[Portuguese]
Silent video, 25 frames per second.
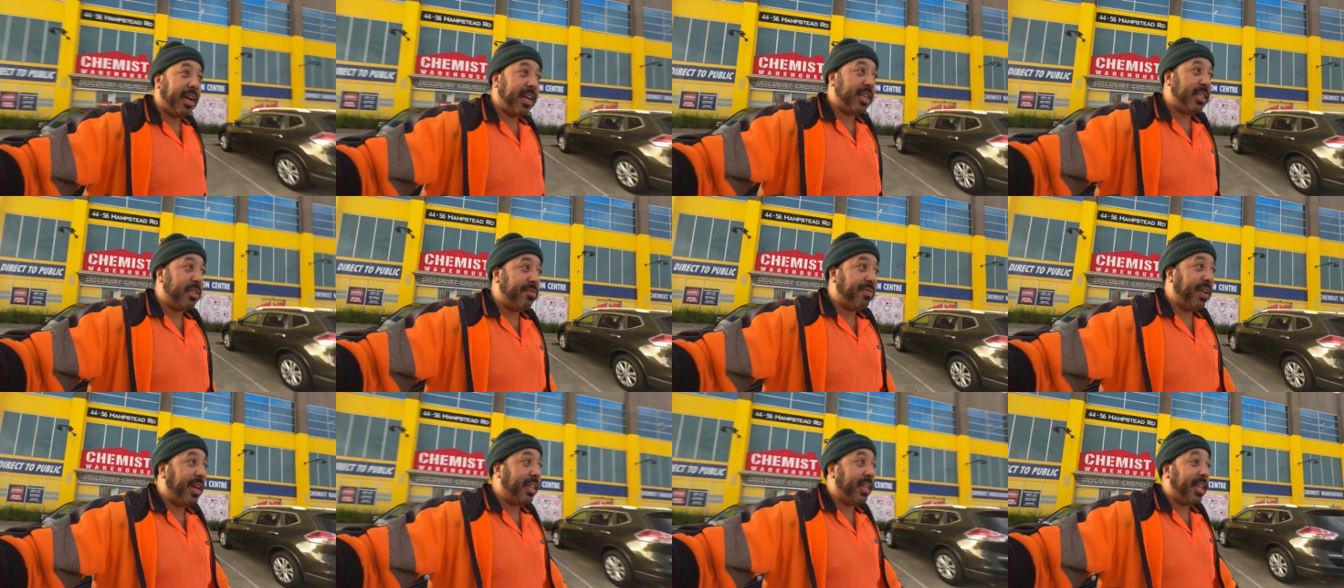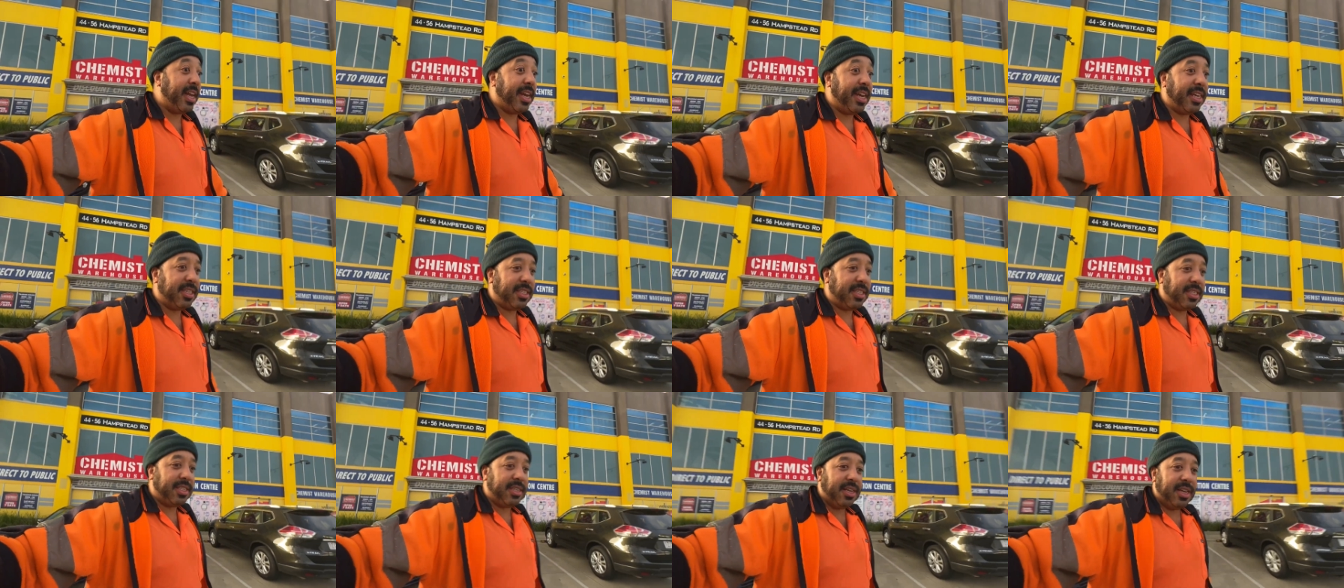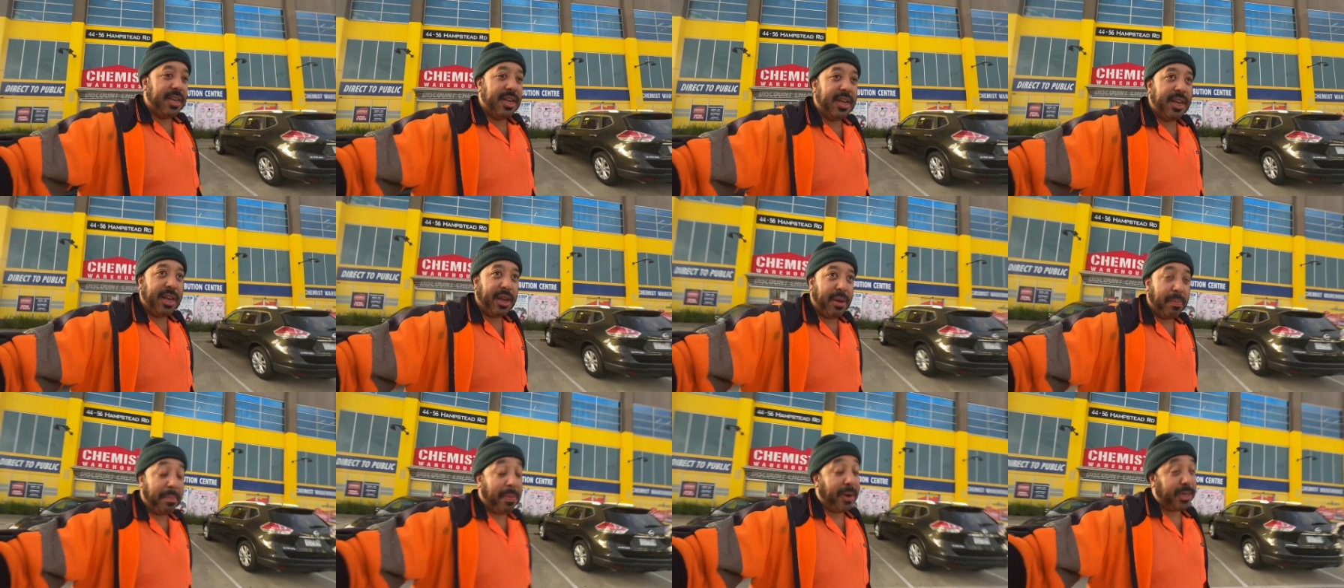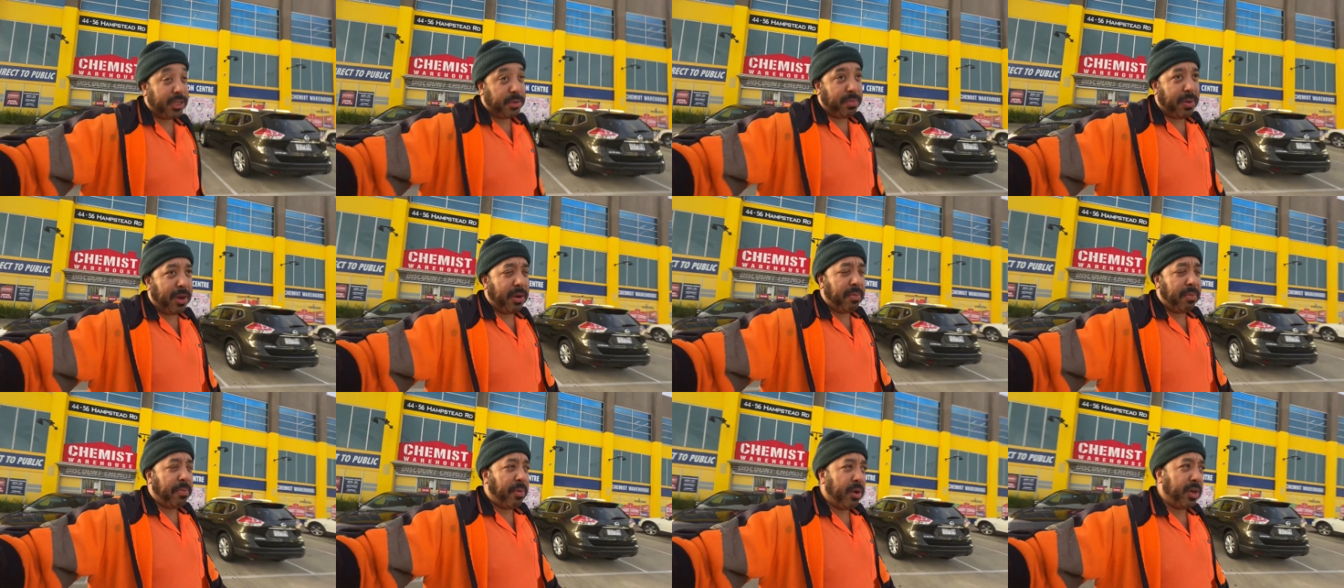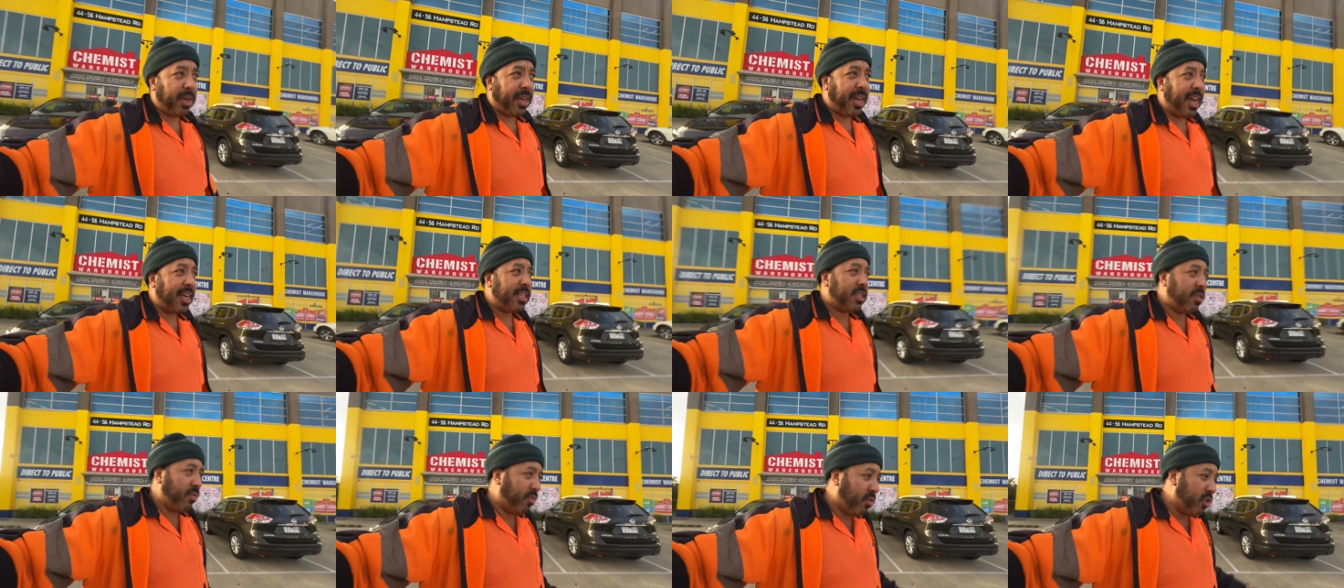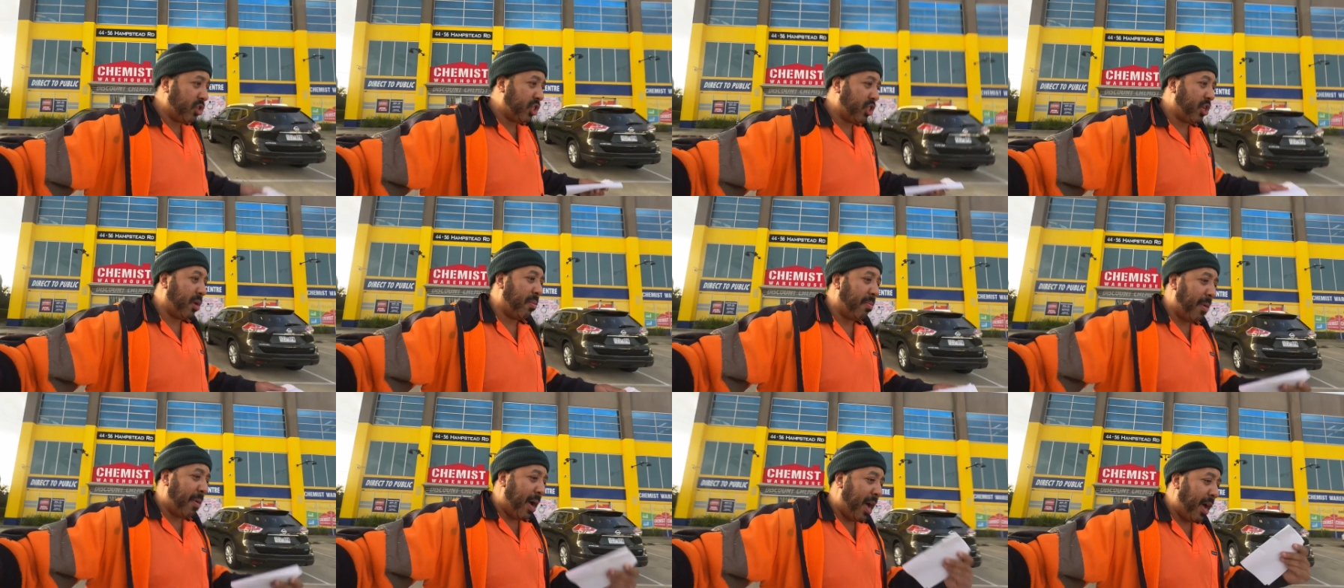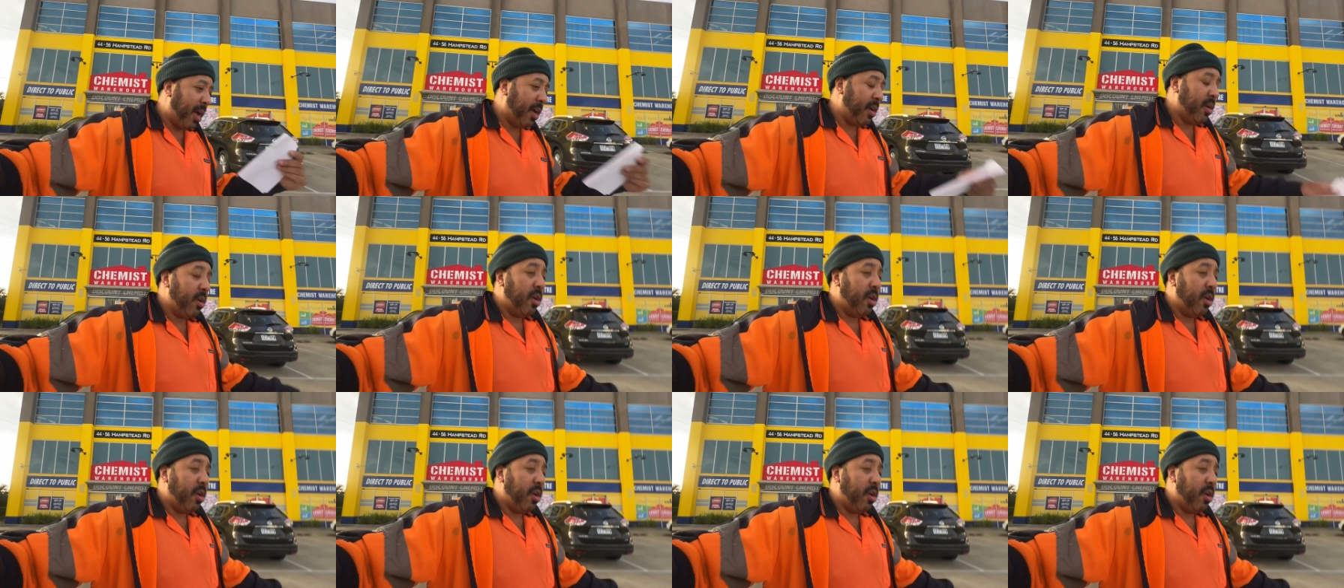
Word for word: Que tiver interesse em participar do podcast, vou chamar